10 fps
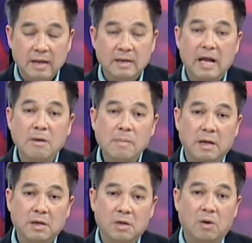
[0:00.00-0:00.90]
nếu mà
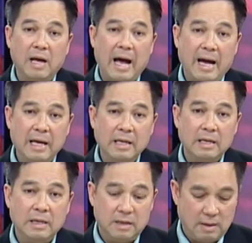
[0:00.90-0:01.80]
người con gái
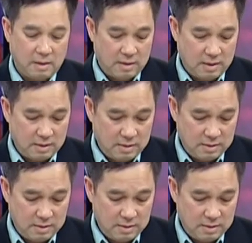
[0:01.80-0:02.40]
uh,